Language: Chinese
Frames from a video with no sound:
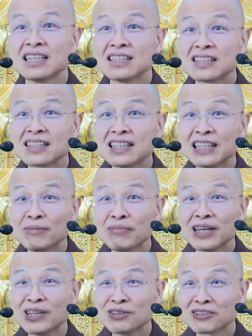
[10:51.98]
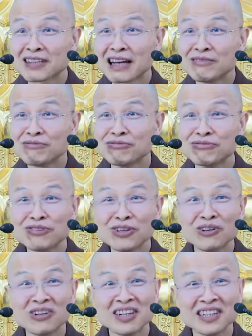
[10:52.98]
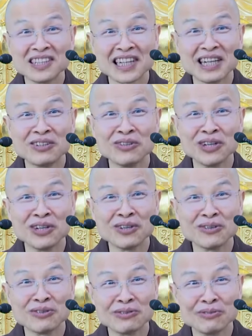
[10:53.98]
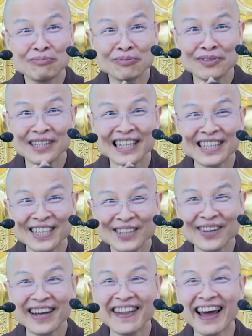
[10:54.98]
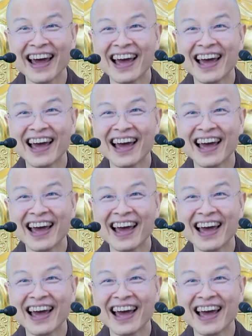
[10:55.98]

这里面有三福六和、三学六度、普贤十愿呢。